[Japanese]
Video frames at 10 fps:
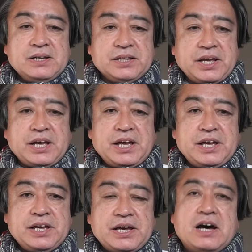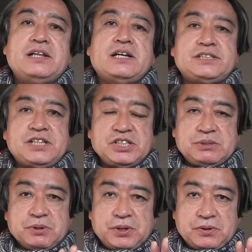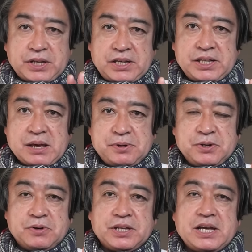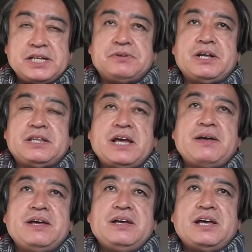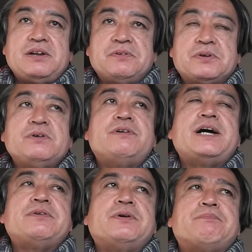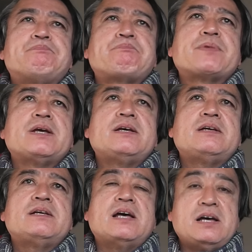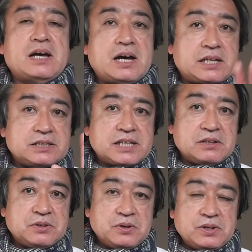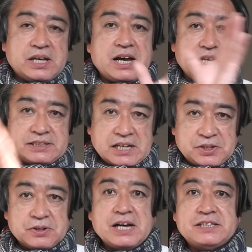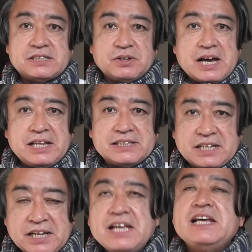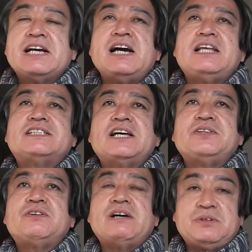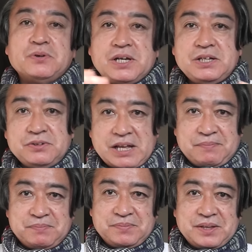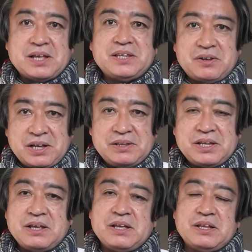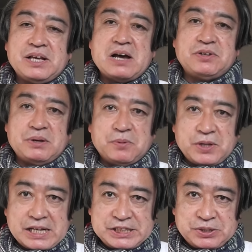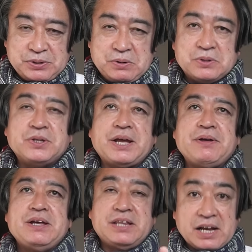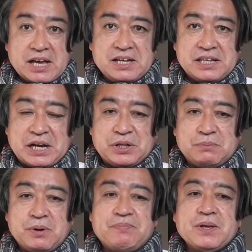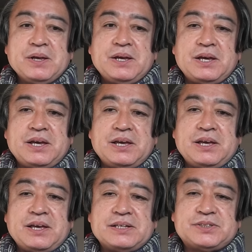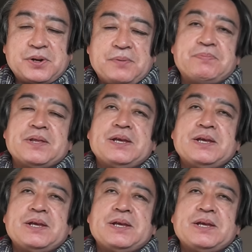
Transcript: で、えー、足立選手も今日ねインタビューに答えてくれてあの今日はあの足立さんと海田さん今日解説の海田さんね海田さんとは同期入団ったんだよねで学年も同じということで仲いいんだけども、えー、その